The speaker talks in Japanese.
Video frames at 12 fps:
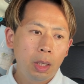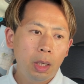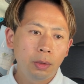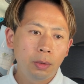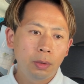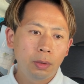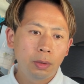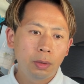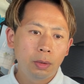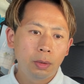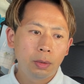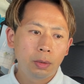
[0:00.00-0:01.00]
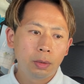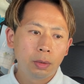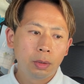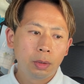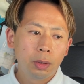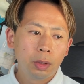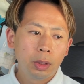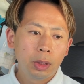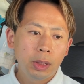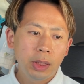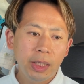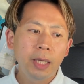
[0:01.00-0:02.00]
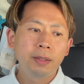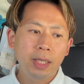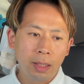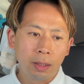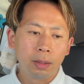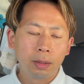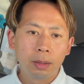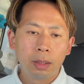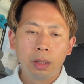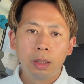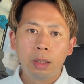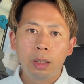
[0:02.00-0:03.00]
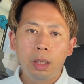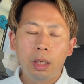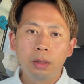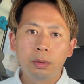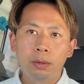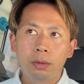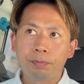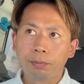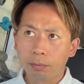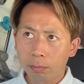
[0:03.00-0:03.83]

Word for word: あのしげるさん、あの